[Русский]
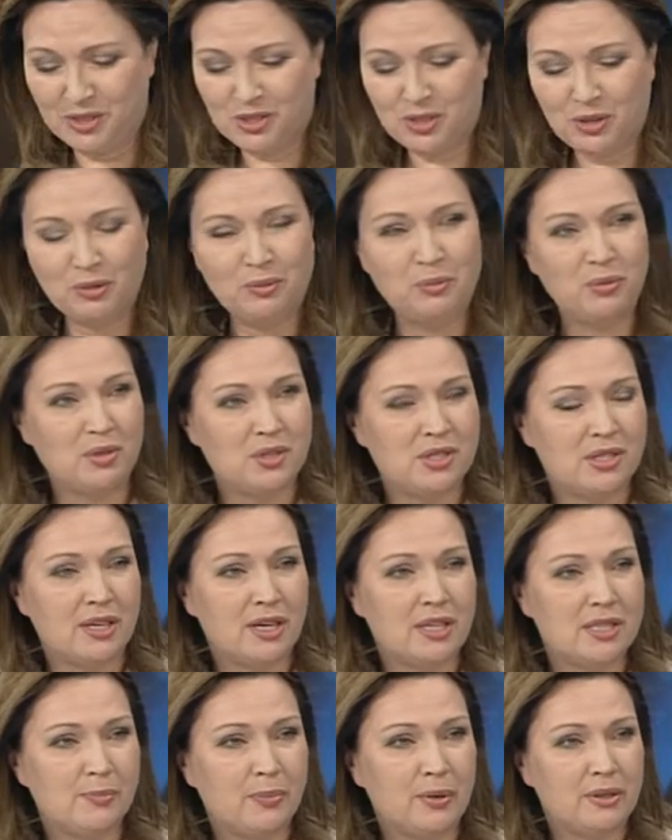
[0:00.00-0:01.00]
Что будет с
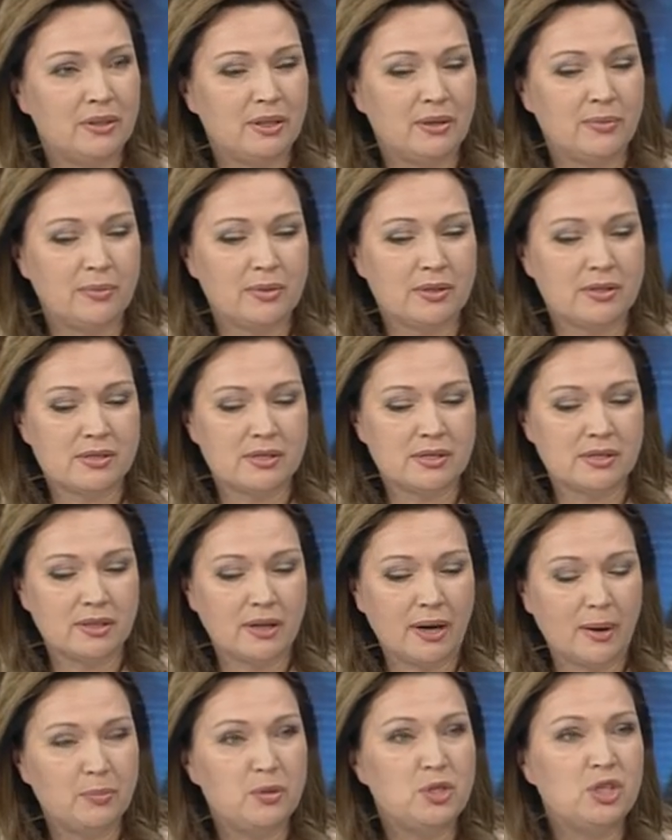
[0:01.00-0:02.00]
транспортом, с
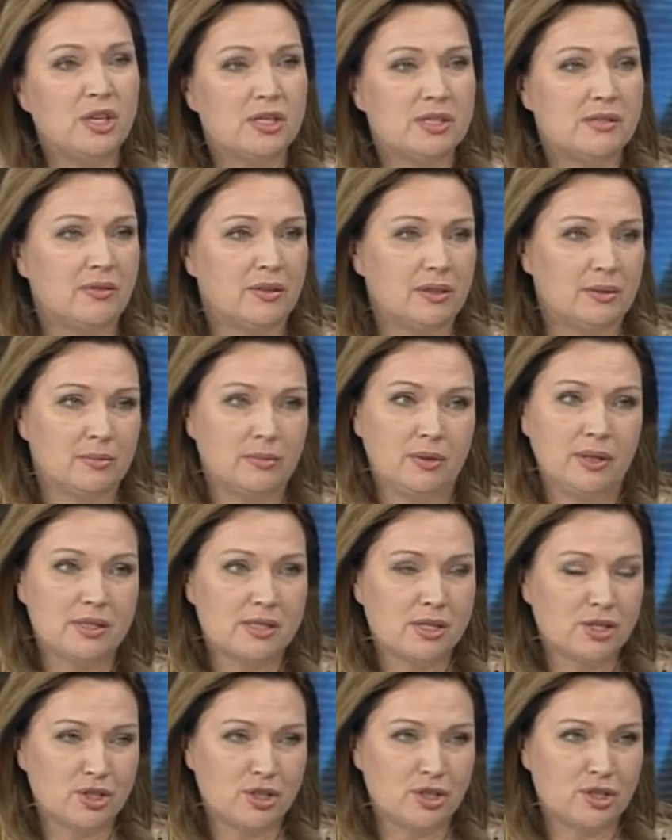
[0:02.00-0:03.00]
общественным? Я
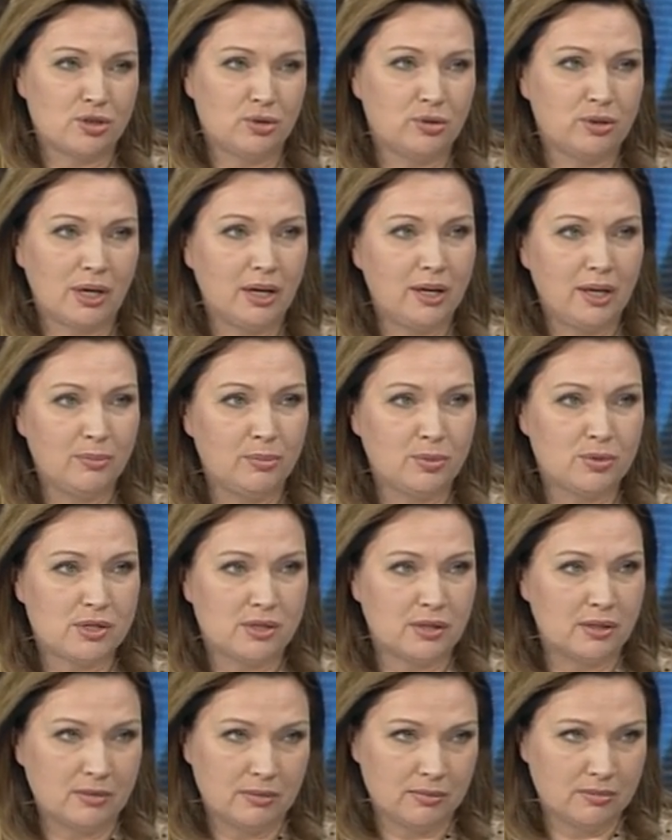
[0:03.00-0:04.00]
слышала, что
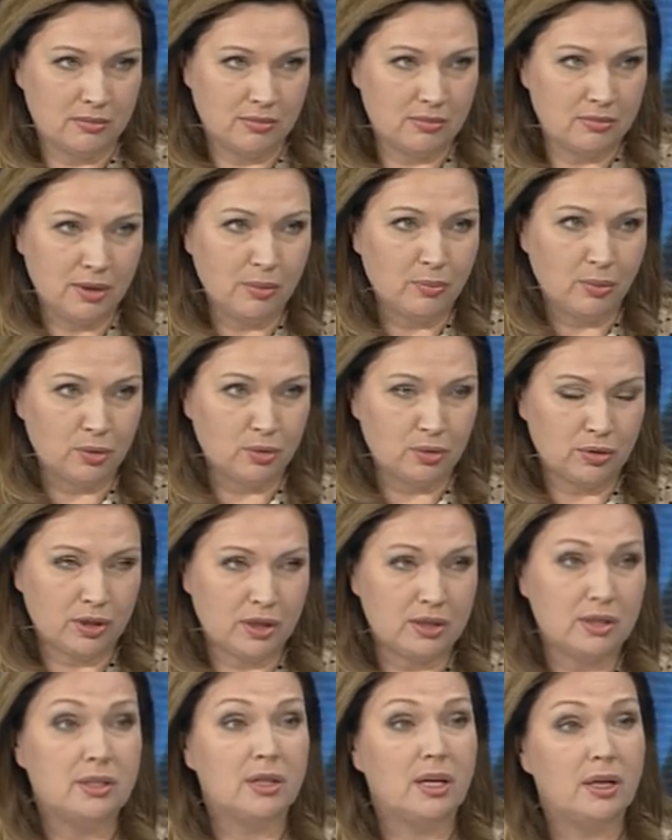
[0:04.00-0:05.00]
троллейбусы не будут
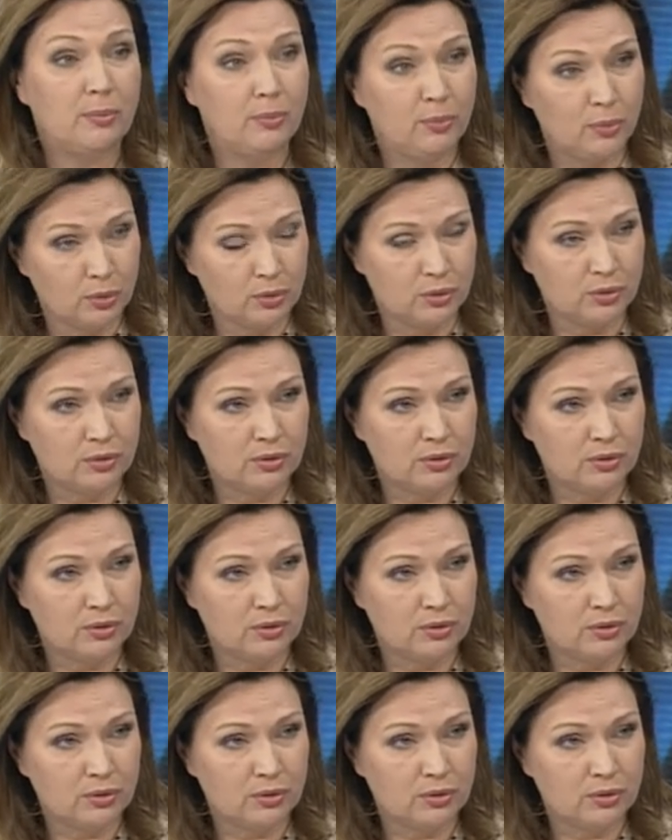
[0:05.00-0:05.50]
ходить или будут?